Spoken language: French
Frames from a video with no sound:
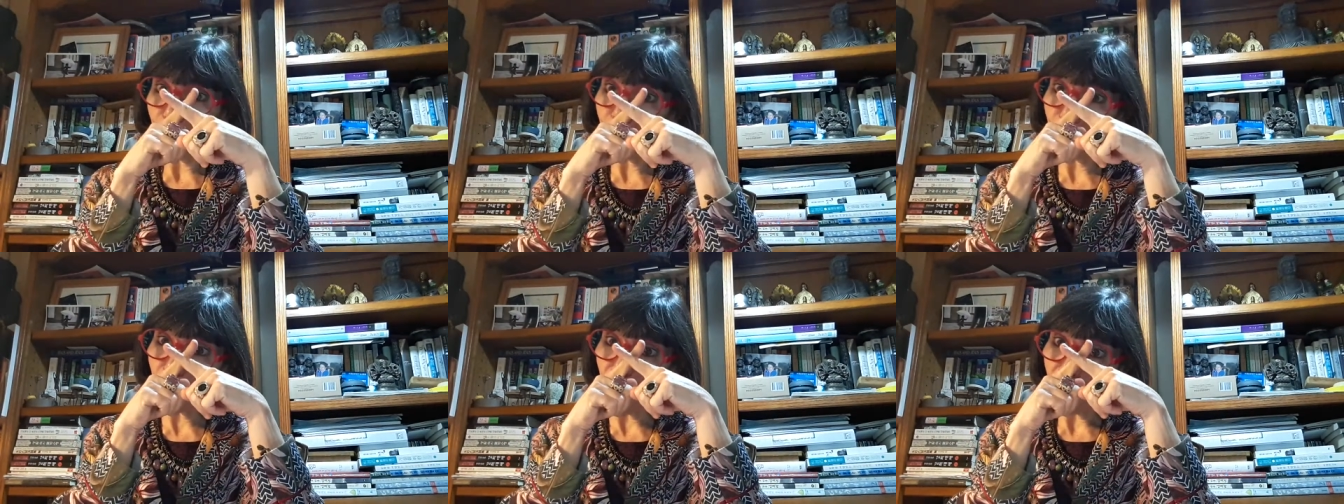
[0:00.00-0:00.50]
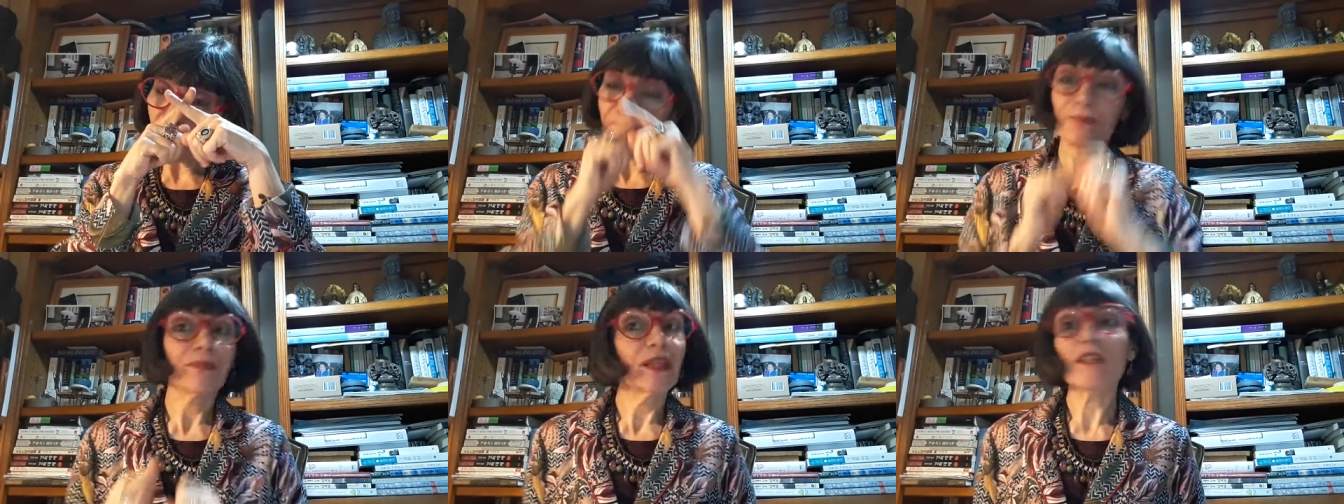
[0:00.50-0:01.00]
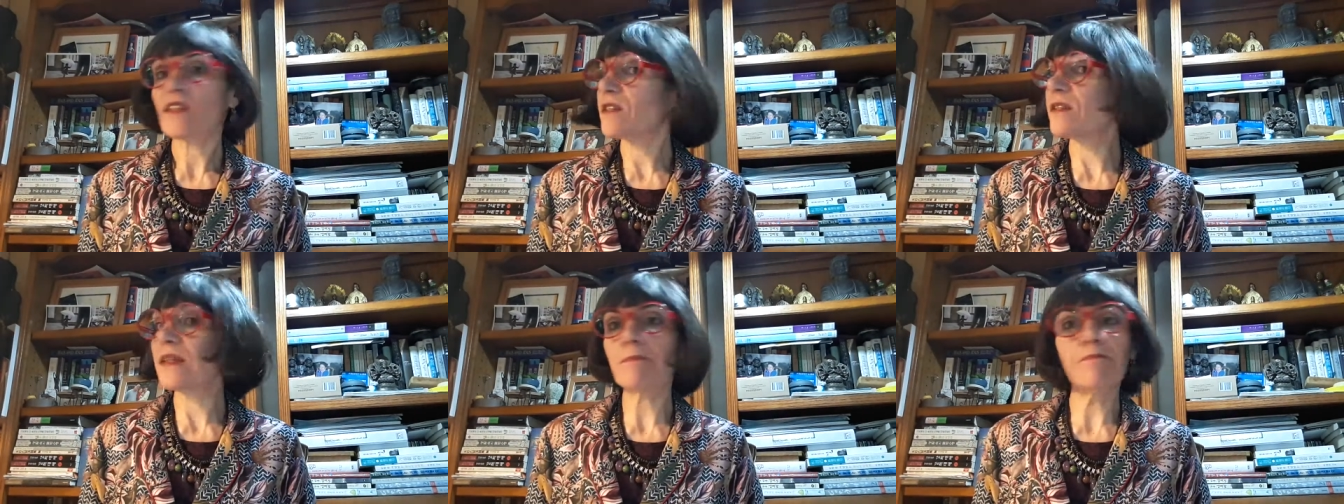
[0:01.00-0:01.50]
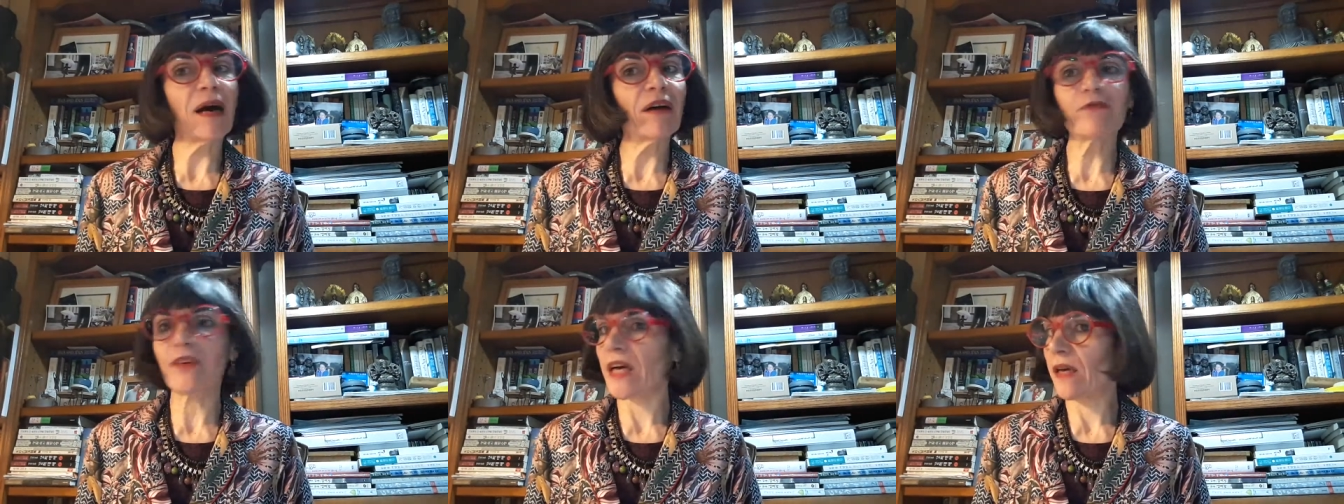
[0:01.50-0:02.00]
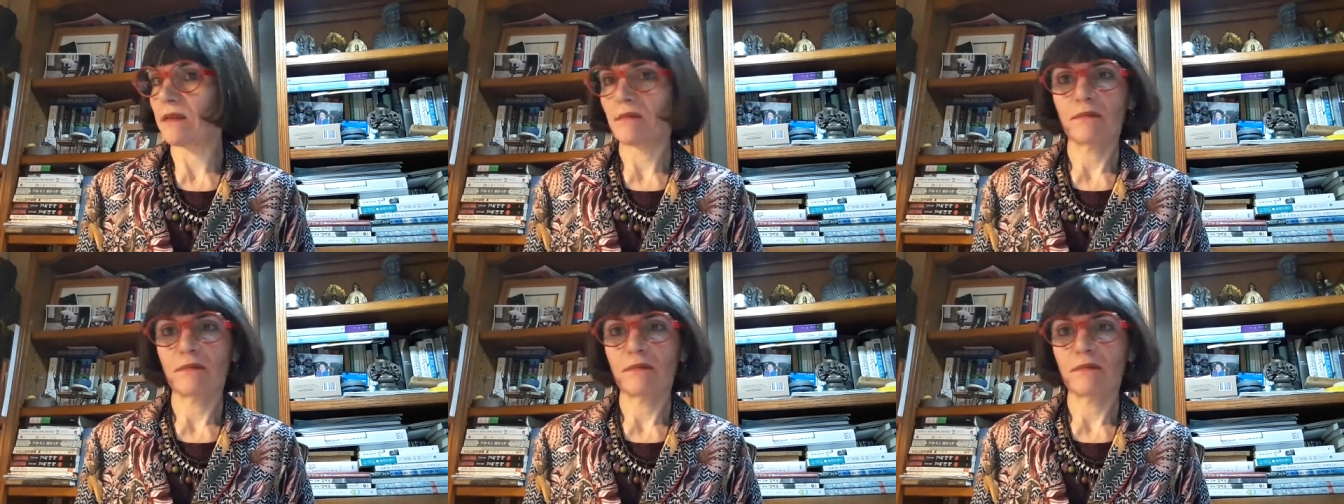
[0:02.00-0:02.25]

Non, ce n'est pas vrai